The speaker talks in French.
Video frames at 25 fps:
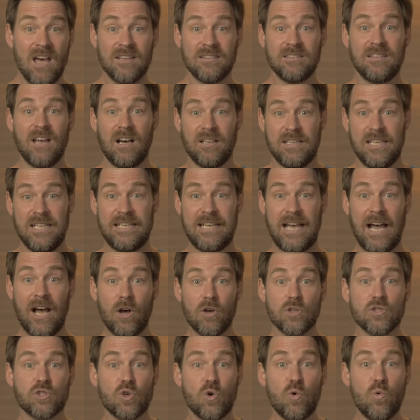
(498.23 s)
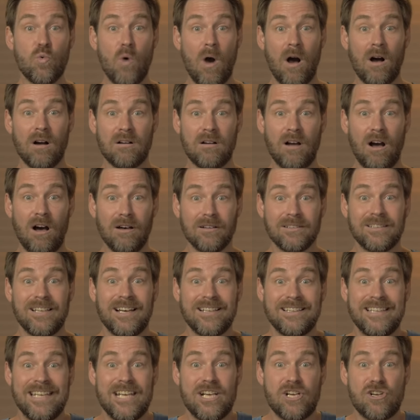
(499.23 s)
dans des carrosses ou encore
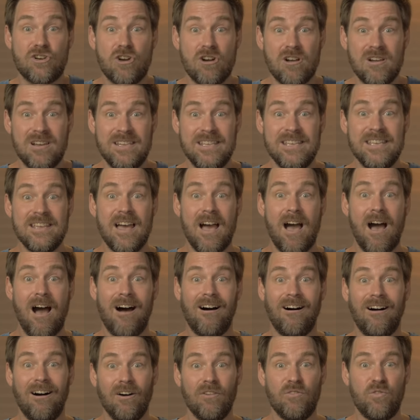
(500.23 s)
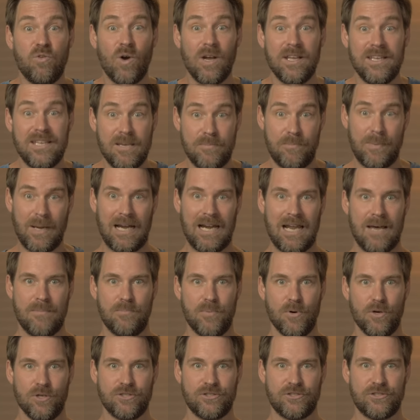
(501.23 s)
dans des colis envoyés par la
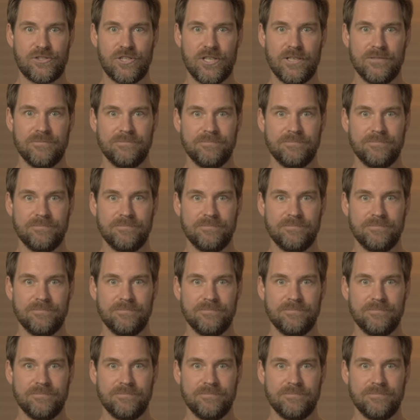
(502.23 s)
poste.